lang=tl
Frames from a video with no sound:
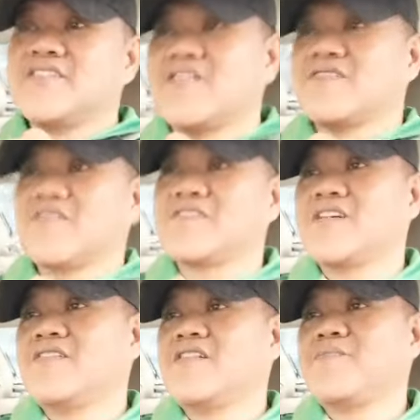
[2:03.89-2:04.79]
shout out
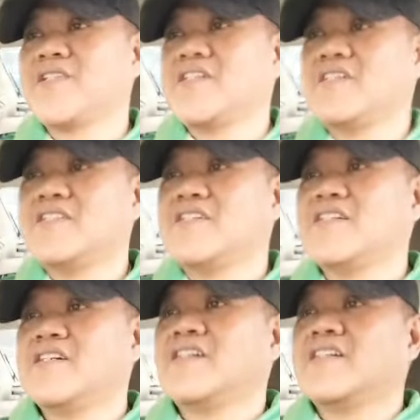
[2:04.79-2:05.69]
sa iyo kapatid
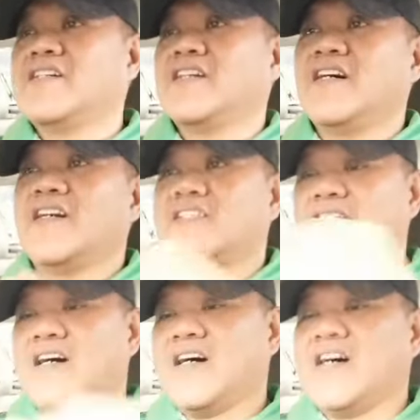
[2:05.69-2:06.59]
at
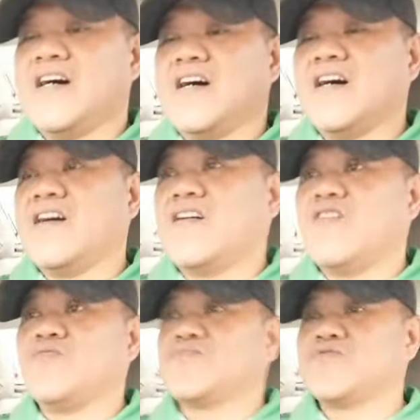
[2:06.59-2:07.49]
uh,
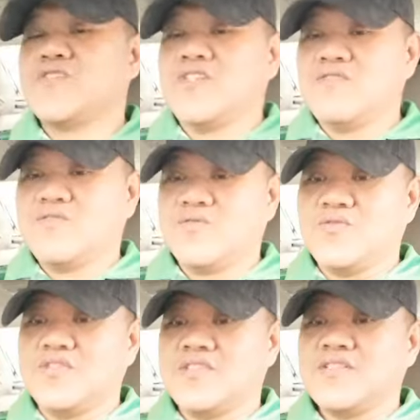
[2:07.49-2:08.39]
hope to see you
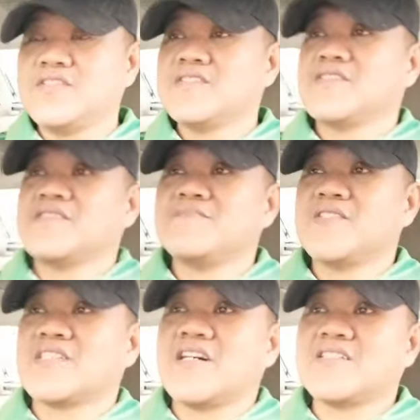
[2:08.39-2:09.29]
soon
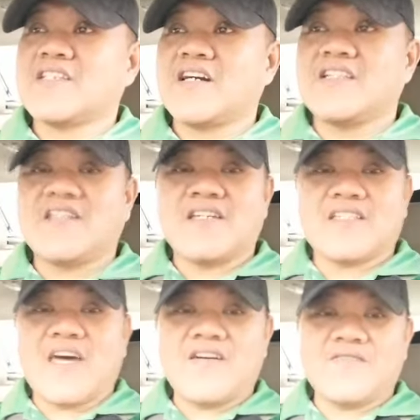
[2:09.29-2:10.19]
matagal-tagal na rin
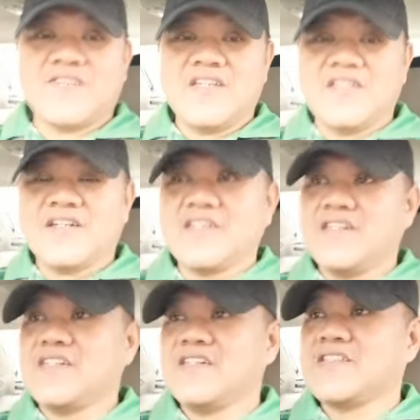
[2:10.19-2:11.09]
tayong hindi
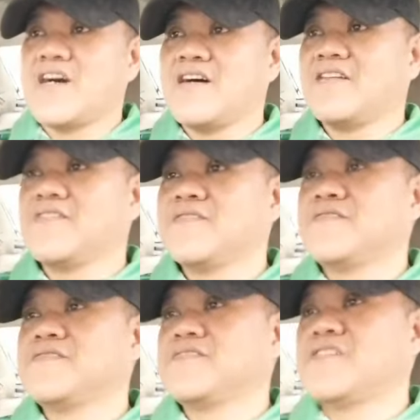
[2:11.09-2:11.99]
nagkikita
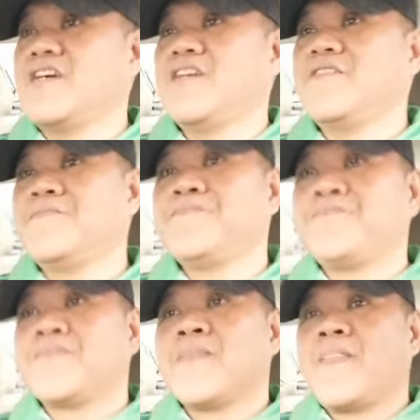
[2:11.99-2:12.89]
okay
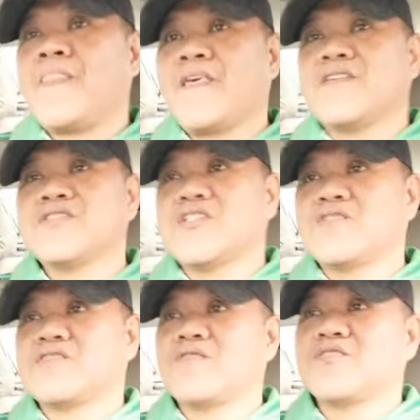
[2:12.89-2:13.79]

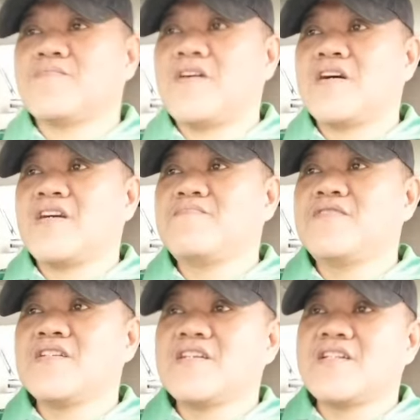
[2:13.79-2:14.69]
shoutout sa mga
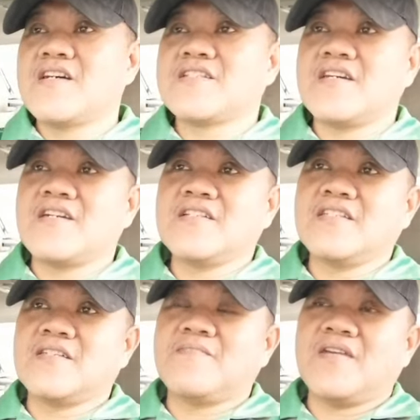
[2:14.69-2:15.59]
kaibigan natin
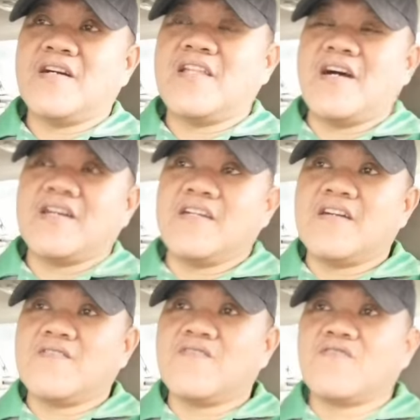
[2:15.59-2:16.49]
sa mga laging
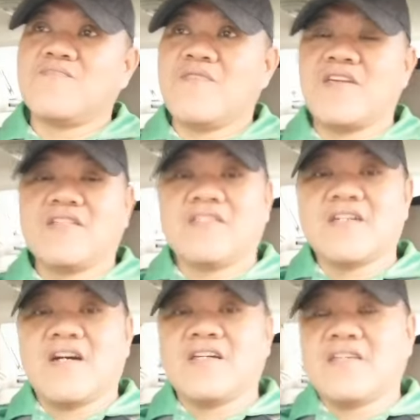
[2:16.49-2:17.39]
nagko-comment
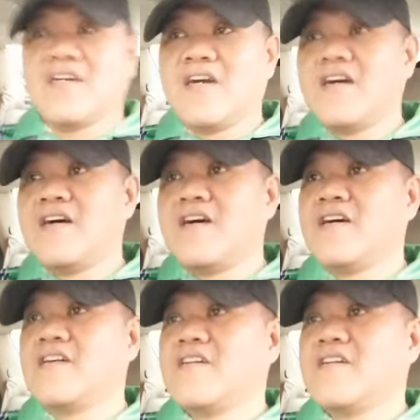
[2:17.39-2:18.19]
sa ating uh, ah,